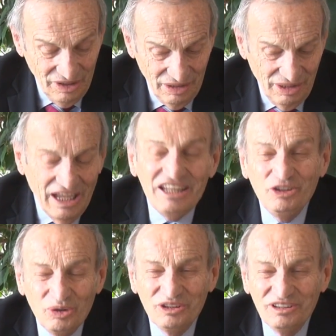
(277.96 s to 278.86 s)
äh,
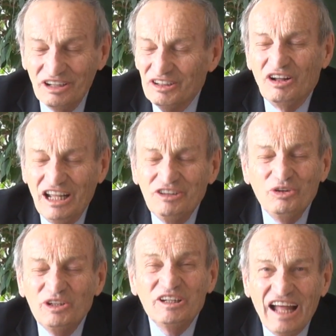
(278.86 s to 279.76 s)
endgültigen,
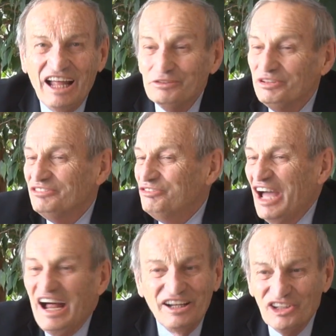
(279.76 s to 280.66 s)
endgültigen Antwort
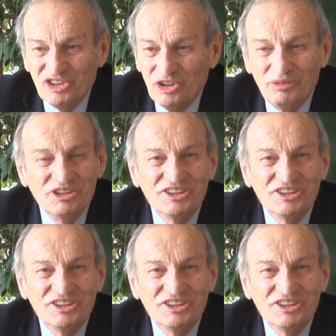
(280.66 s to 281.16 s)
für alles kommen,